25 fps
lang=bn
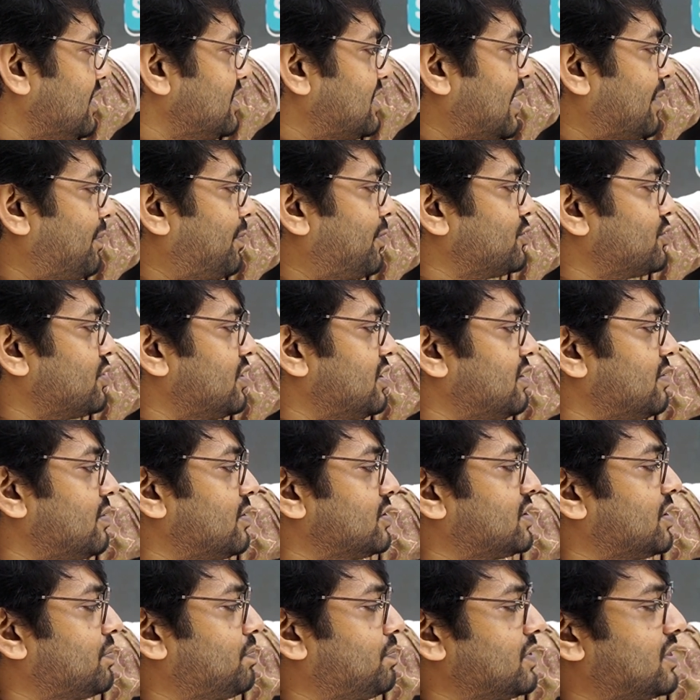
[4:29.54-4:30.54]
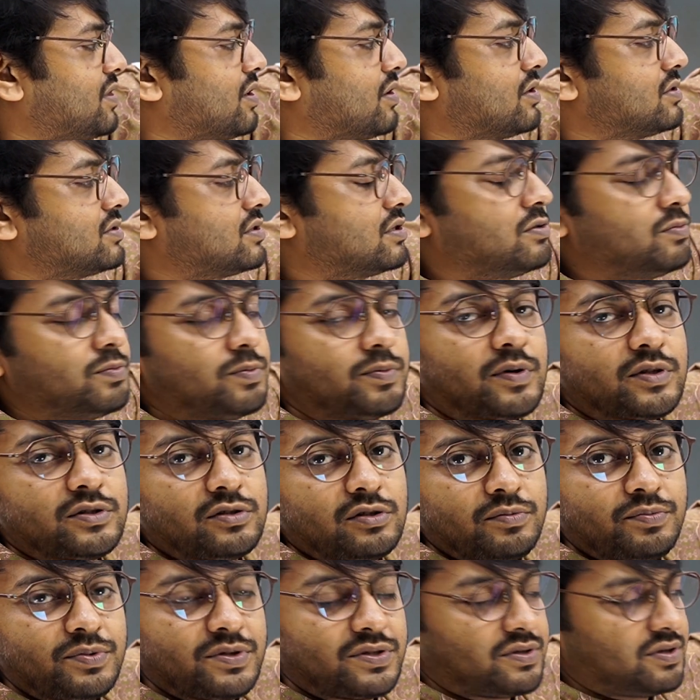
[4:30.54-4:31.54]
তারপরে চলে যাবো হচ্ছে পিথাগসের উপপাদ্য
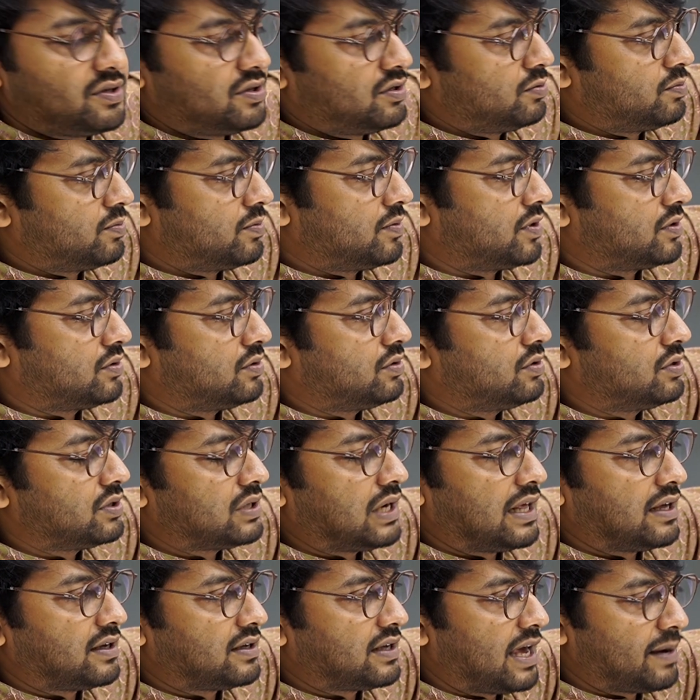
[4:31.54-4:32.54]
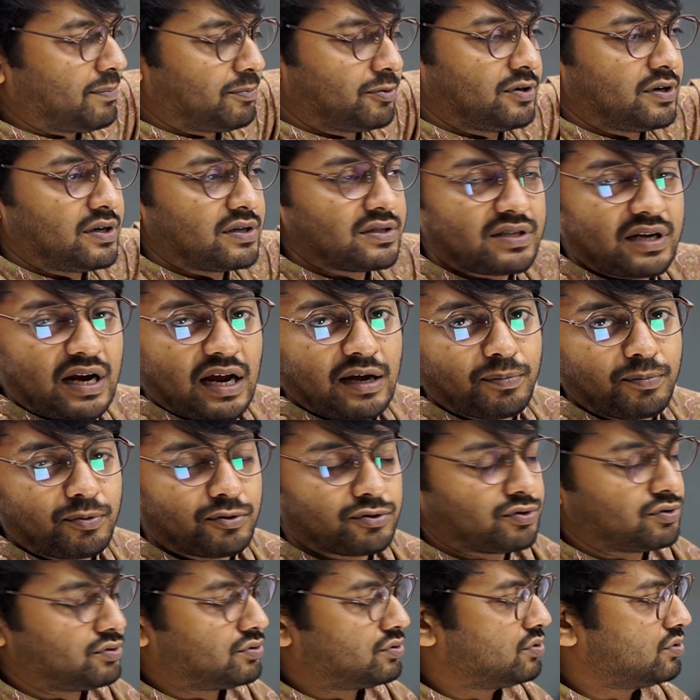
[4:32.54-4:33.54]
বিস্তৃতি উপপাদ্য লাইক অ্যাপোলিনাসের আগ
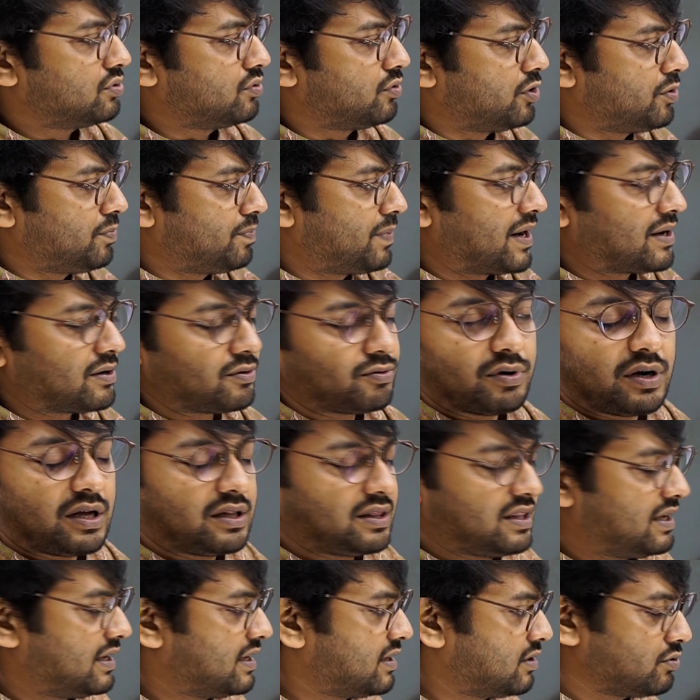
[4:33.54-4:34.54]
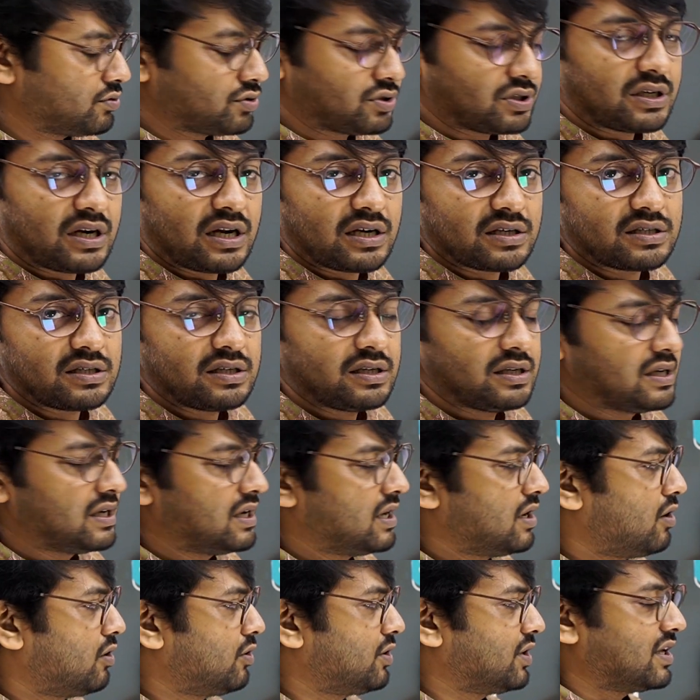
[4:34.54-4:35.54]
পর্যন্ত ওই পার্টগুলা থেকে কোশ্চেন আসে
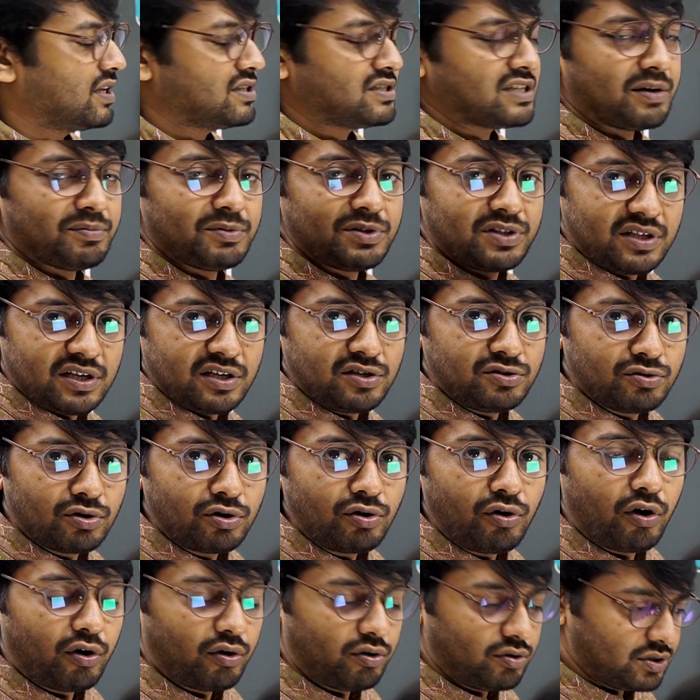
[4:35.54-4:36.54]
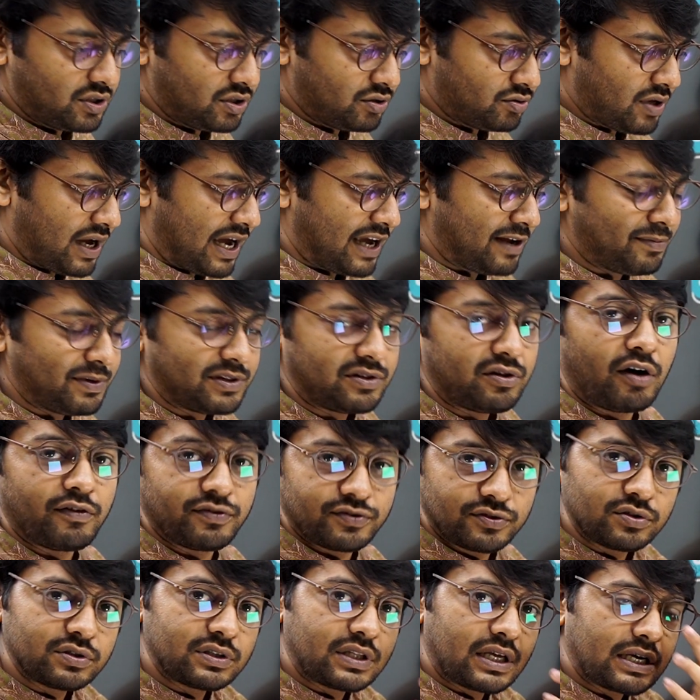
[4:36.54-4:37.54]
অনেকে জ্যামিতি ইগনোর করো যেহেতু হায়ার ম্যাথে
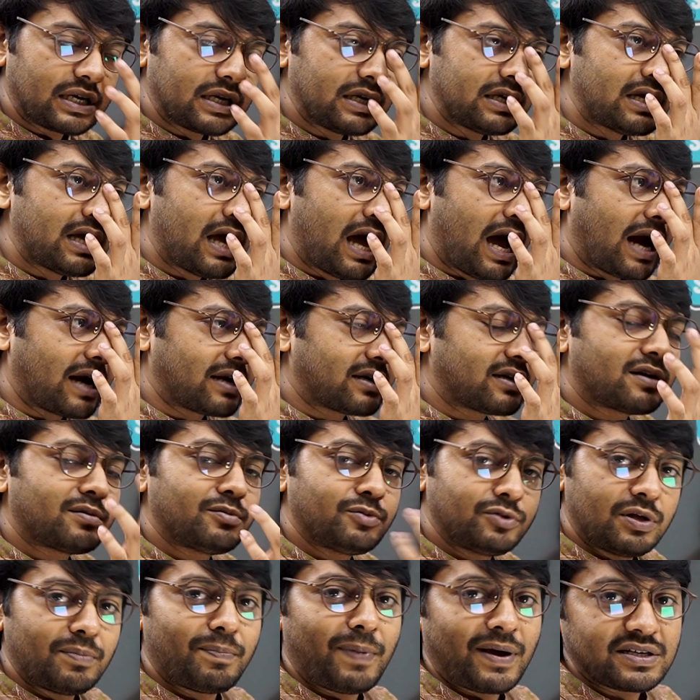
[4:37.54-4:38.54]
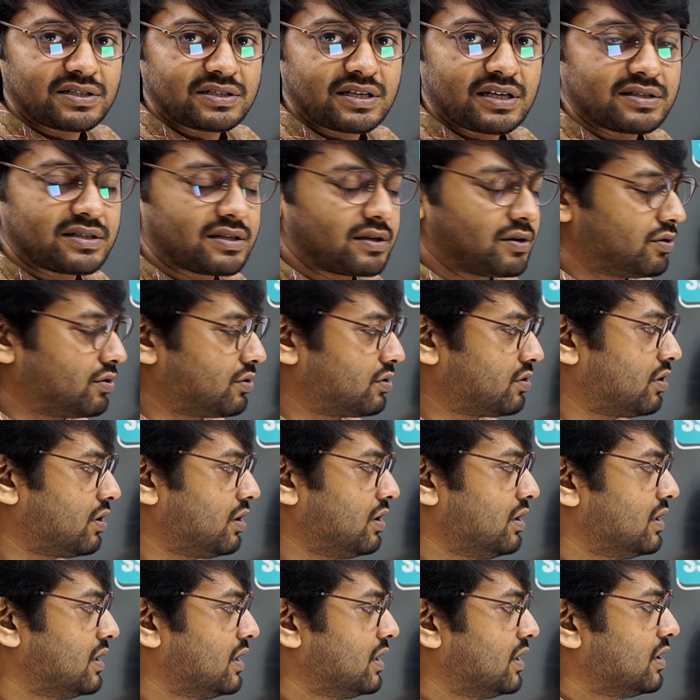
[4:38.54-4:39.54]
অপশন থাকে আটটার মধ্যে পাঁচটা অ্যান্সার করতে হয়